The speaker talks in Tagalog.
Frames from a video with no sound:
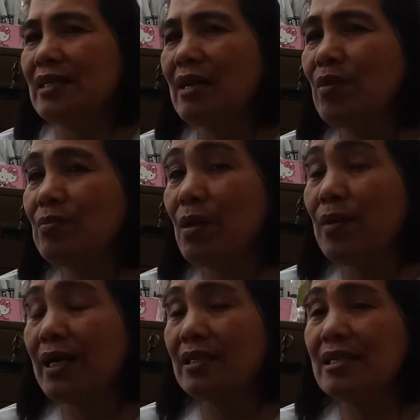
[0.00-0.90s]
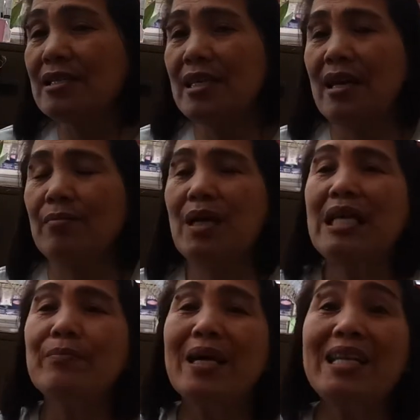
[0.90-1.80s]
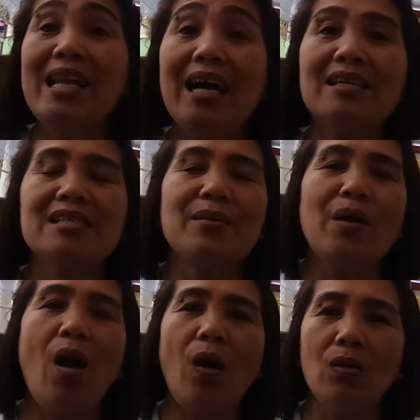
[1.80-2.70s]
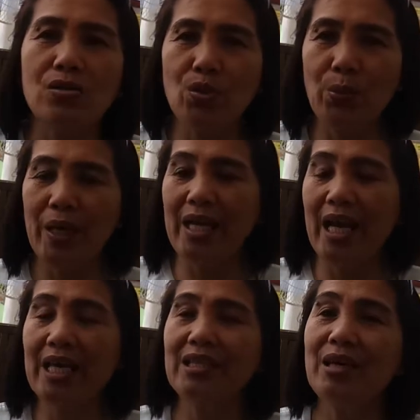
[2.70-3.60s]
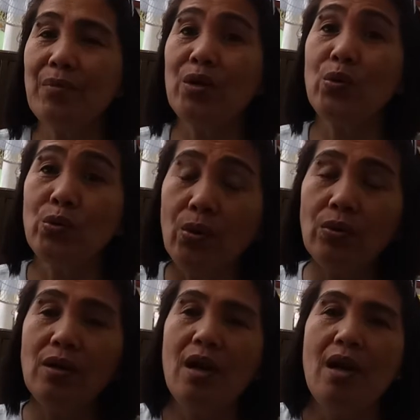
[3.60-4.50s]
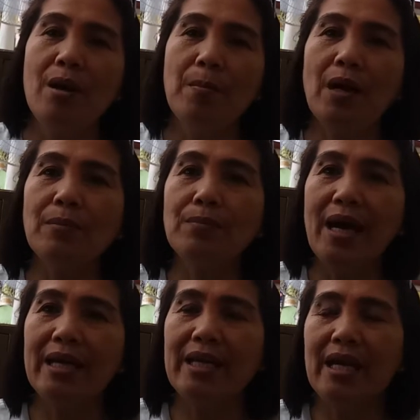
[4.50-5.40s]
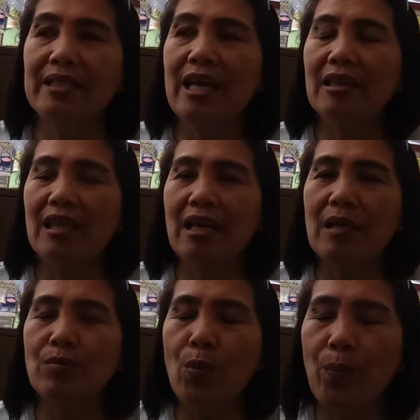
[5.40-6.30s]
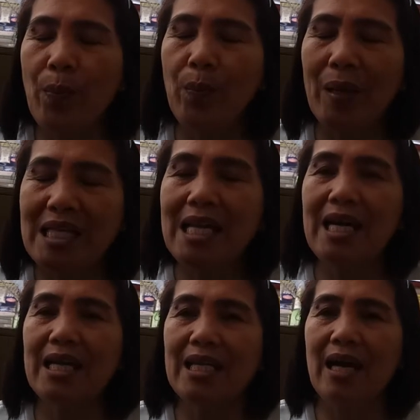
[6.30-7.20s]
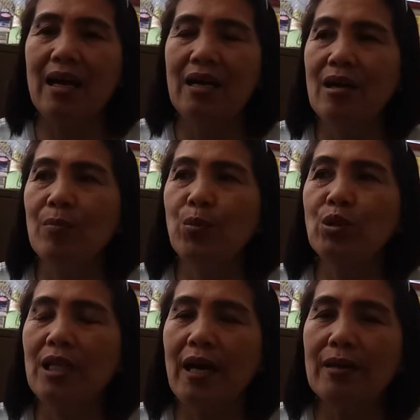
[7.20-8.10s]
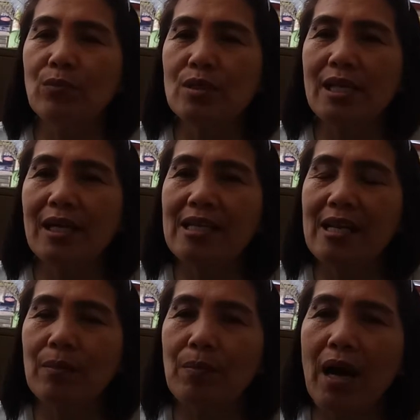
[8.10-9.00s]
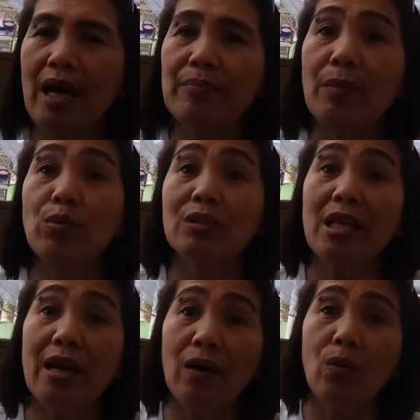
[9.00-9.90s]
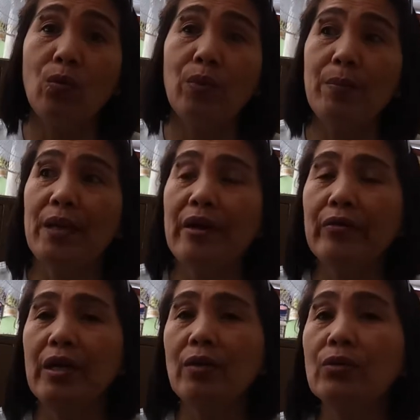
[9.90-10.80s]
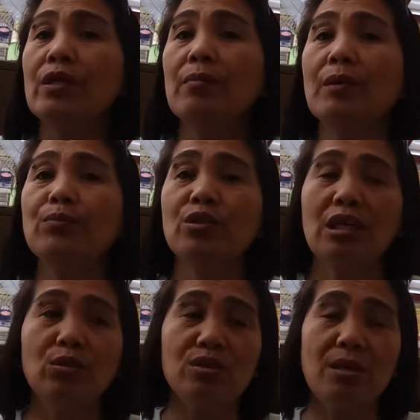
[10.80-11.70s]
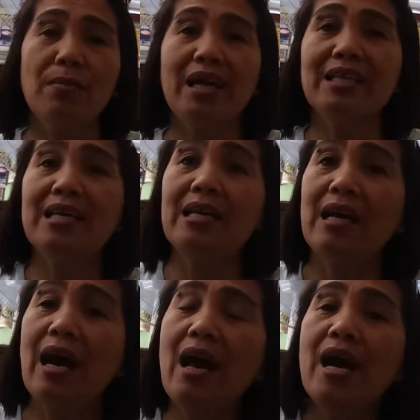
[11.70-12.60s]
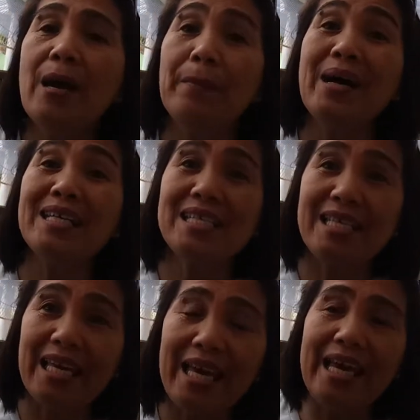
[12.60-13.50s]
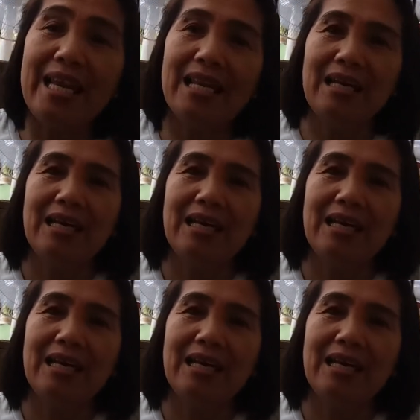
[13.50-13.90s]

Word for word: dahil magbabayad din sila. Maliban lang sa mga customer na hindi marunong magbayad, hintayin mo pa nila na puntahan mo sa kanilang bahay. Mabuti lang kung may panahon ako na magpunta dun sa bahay nila na magsingil